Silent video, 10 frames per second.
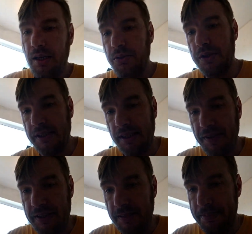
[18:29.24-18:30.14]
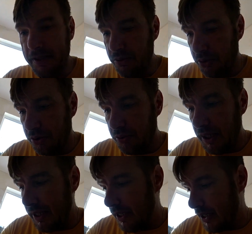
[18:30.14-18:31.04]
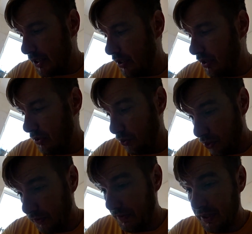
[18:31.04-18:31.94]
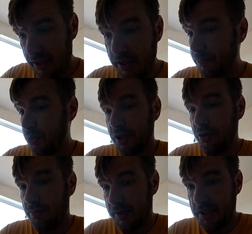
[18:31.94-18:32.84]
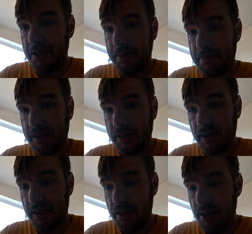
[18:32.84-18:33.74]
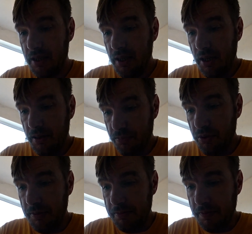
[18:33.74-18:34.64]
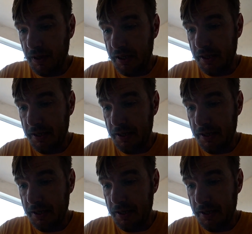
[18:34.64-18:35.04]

То есть, соответственно, плинтус сюда не ляжет. Ну, ровно. Или с пузырем. Зачем нам это надо? Будем отбивать.